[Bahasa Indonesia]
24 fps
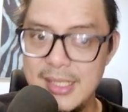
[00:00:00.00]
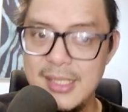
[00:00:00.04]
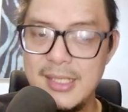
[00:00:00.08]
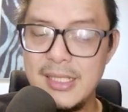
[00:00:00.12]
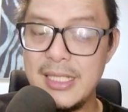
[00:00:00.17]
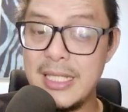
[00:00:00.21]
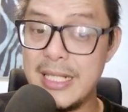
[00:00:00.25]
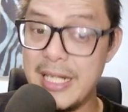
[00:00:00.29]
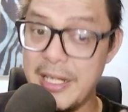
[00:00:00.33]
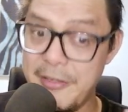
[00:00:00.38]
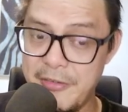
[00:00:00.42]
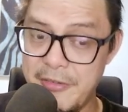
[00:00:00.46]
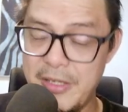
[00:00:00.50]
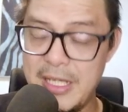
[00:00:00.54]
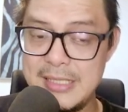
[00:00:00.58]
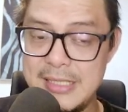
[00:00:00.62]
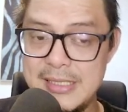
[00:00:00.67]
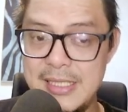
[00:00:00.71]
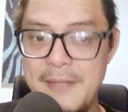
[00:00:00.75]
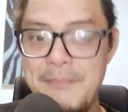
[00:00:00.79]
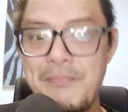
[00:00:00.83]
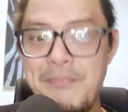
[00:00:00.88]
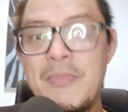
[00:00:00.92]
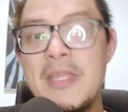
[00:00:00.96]
ke ref guys
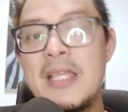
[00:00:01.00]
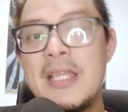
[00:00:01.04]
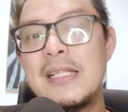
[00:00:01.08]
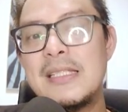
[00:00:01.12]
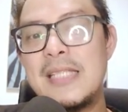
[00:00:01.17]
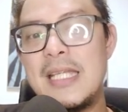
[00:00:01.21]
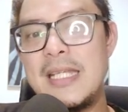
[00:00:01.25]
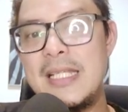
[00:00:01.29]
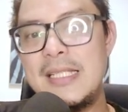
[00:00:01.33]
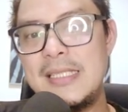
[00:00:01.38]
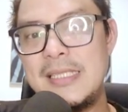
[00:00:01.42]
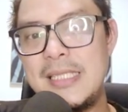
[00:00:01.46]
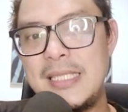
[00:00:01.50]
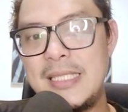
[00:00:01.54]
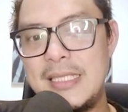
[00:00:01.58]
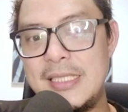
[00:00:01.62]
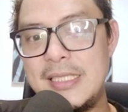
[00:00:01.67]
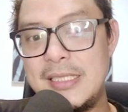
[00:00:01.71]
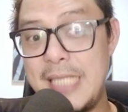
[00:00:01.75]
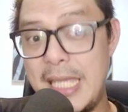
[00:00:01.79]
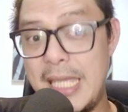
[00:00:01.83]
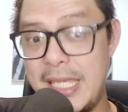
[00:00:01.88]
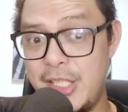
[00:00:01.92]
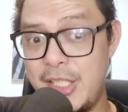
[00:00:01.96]
ya. Jadi si
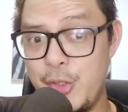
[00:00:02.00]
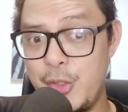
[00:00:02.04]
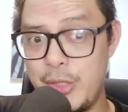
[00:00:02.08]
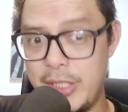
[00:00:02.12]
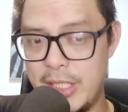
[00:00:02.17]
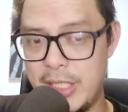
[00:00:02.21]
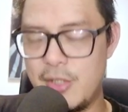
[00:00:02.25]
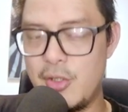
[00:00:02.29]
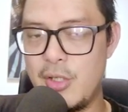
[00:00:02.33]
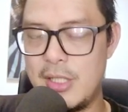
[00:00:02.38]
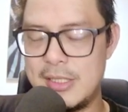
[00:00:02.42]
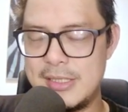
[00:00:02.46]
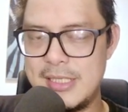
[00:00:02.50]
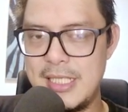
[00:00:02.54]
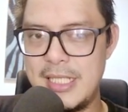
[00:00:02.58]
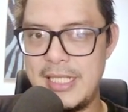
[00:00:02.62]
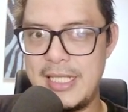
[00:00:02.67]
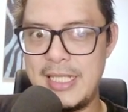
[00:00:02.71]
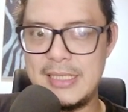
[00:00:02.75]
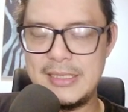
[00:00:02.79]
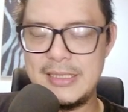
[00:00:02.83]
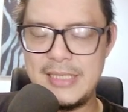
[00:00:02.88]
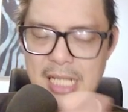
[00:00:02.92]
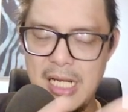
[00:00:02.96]
Jae Hyun ya kalau nggak salah
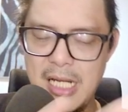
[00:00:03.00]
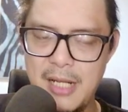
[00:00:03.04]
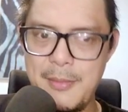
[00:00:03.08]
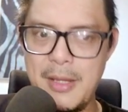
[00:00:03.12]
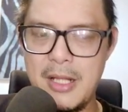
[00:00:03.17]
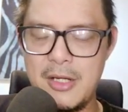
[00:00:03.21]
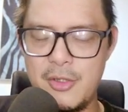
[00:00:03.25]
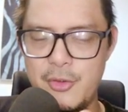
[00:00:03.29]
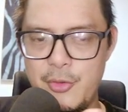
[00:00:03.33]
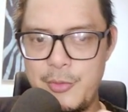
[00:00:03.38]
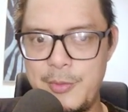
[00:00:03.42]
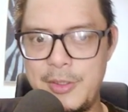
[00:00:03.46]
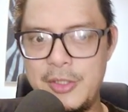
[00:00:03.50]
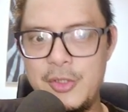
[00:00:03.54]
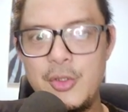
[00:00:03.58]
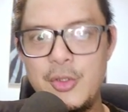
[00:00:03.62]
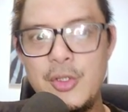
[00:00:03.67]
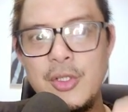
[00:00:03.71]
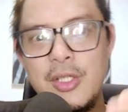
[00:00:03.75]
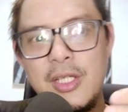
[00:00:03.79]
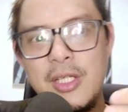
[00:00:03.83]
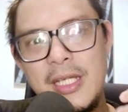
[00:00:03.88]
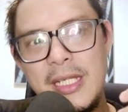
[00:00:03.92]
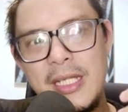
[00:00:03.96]
yang si almarhum itu
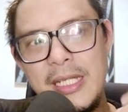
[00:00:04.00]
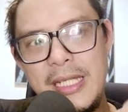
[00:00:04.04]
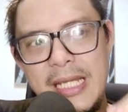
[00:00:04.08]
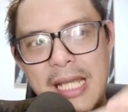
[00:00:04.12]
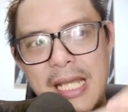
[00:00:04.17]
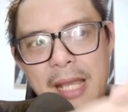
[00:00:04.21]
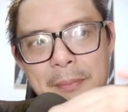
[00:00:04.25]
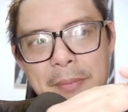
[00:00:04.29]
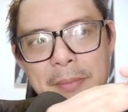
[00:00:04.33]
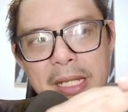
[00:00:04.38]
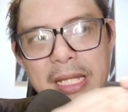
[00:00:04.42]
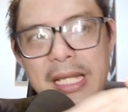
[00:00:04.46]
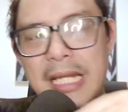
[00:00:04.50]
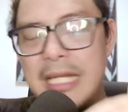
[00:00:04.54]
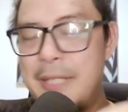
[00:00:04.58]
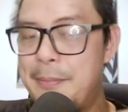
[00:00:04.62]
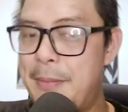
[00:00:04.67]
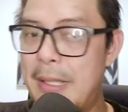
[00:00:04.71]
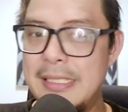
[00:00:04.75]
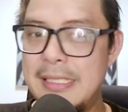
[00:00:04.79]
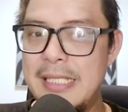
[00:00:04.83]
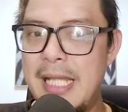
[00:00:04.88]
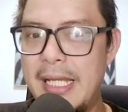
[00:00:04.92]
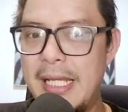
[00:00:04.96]
dia ngambilnya nggak
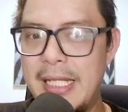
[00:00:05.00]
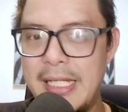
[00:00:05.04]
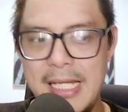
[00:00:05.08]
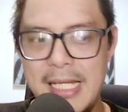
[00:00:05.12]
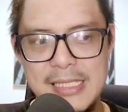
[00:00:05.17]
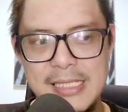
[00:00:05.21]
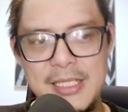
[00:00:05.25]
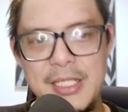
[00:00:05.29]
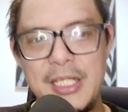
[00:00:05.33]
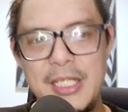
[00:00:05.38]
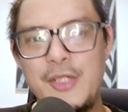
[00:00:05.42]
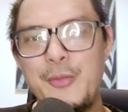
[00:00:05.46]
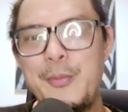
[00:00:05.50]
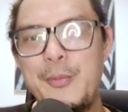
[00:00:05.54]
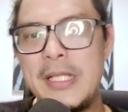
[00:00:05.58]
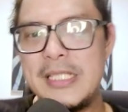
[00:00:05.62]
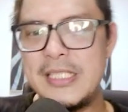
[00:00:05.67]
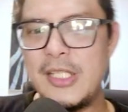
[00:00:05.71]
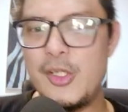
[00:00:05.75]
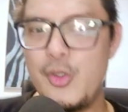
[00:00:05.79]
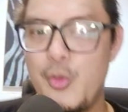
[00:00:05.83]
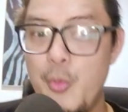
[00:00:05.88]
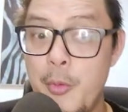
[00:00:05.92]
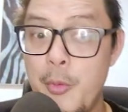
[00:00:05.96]
dipanjangin guys. Itu
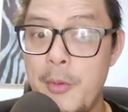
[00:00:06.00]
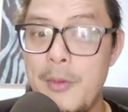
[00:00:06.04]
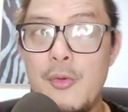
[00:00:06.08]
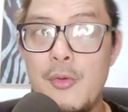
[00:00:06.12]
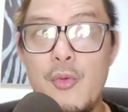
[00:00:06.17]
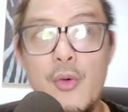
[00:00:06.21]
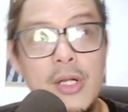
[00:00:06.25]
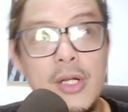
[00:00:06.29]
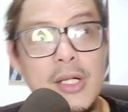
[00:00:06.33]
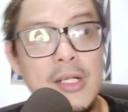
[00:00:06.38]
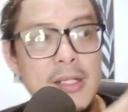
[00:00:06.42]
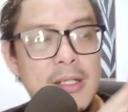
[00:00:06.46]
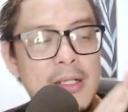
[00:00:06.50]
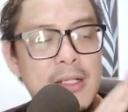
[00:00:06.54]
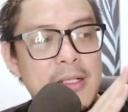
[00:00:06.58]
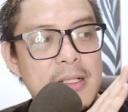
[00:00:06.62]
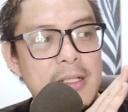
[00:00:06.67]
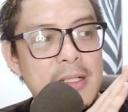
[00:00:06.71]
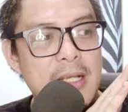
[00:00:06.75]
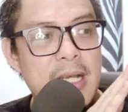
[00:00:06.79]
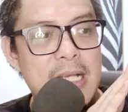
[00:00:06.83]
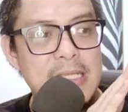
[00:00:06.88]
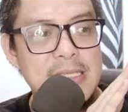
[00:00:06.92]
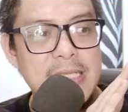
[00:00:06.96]
biasanya kan umumnya orang
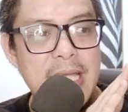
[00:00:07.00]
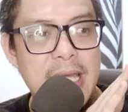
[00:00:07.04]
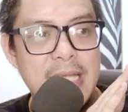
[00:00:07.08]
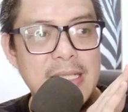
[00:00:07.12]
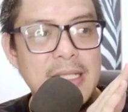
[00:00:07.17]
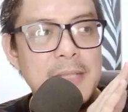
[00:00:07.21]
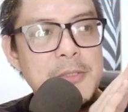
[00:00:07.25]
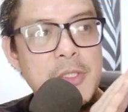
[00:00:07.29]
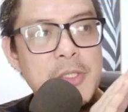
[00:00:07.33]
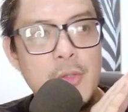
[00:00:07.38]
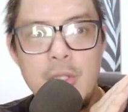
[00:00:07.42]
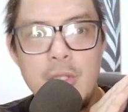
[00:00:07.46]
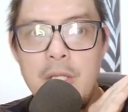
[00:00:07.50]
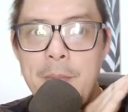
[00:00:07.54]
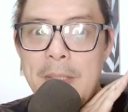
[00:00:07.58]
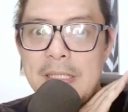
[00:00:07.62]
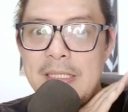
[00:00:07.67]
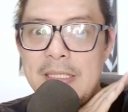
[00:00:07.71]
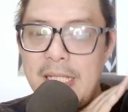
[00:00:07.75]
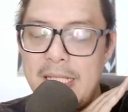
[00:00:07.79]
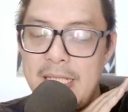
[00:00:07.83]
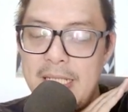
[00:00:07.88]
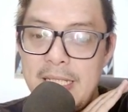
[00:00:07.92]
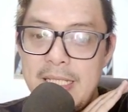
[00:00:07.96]
kasih ad ya udah
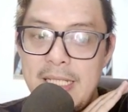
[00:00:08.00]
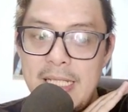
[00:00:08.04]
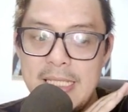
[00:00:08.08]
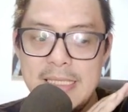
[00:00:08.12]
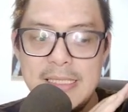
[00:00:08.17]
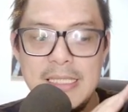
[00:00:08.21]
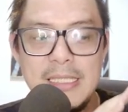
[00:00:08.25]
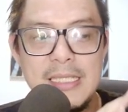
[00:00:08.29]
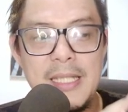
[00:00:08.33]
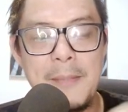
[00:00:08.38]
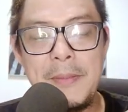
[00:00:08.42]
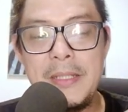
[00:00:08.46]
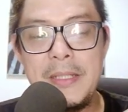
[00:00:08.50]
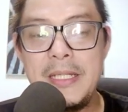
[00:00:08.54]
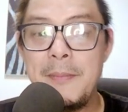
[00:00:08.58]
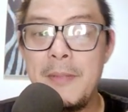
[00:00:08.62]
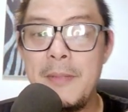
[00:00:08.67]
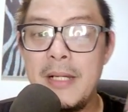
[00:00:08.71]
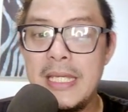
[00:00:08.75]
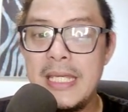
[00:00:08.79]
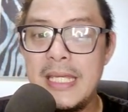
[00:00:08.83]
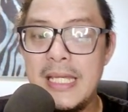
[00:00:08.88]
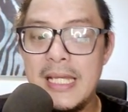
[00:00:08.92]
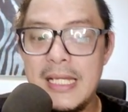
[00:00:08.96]
dipanjangin aja guys ya. Tapi dia
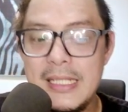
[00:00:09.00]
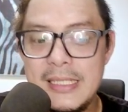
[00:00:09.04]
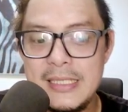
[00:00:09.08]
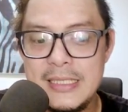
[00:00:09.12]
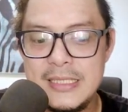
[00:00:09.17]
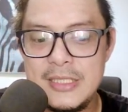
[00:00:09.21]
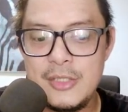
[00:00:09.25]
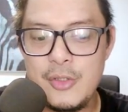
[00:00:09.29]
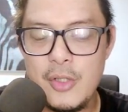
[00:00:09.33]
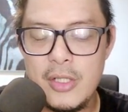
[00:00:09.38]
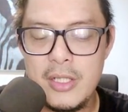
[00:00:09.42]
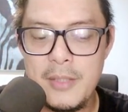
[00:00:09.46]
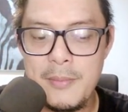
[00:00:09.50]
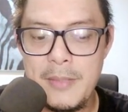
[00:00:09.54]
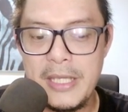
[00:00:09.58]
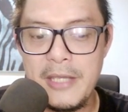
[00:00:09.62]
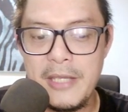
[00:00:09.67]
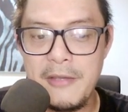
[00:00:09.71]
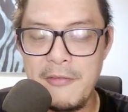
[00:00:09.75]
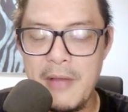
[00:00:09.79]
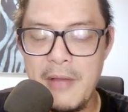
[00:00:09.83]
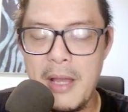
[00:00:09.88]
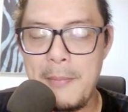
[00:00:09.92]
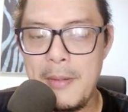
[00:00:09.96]
mengingat di situ ada
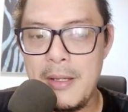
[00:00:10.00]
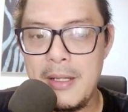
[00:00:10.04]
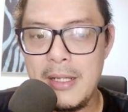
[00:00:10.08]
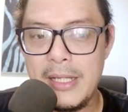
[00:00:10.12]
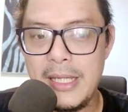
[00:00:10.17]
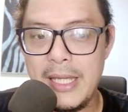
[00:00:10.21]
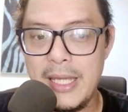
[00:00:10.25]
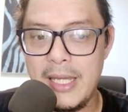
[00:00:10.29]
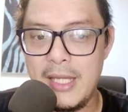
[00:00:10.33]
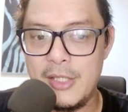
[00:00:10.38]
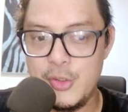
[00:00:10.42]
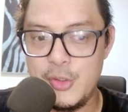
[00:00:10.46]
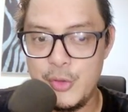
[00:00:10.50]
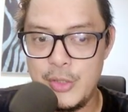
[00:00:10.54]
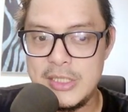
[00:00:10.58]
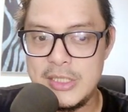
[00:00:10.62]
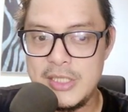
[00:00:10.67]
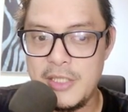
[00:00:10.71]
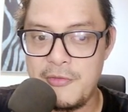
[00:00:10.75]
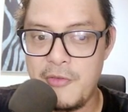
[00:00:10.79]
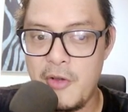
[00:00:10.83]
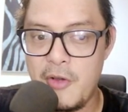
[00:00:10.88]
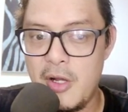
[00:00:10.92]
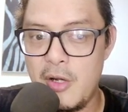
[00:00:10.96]
backing apa kayak
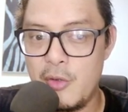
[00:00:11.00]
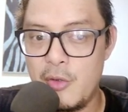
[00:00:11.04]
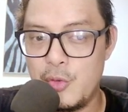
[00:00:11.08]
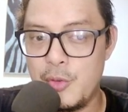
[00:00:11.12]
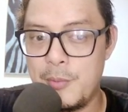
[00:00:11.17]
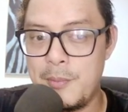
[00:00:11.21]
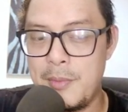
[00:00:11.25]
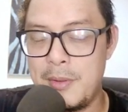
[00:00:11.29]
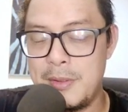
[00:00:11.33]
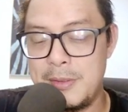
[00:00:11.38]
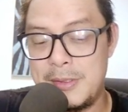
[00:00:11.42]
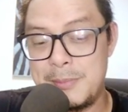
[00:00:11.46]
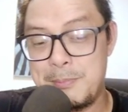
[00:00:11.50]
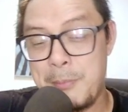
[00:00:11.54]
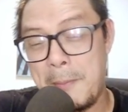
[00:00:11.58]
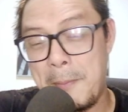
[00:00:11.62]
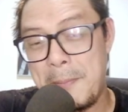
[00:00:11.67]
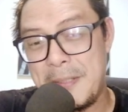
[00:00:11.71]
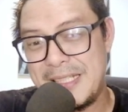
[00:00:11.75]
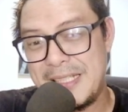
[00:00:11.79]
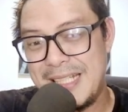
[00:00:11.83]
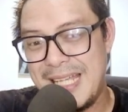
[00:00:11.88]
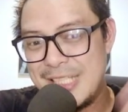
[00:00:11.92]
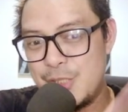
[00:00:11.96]
unison vokal untuk
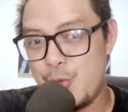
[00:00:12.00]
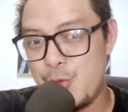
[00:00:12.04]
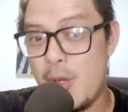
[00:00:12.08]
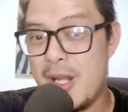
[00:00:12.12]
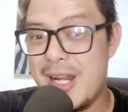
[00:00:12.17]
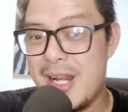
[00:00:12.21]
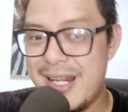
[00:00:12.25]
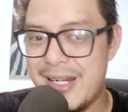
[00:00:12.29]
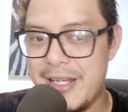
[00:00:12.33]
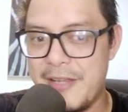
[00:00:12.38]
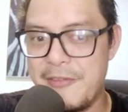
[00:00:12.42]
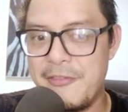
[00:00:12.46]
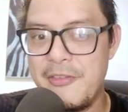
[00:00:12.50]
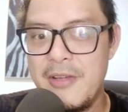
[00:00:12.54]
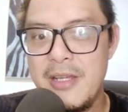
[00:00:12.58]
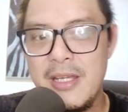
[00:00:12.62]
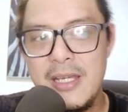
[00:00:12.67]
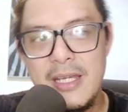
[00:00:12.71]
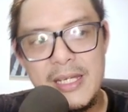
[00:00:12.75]
mempertegas suara ref.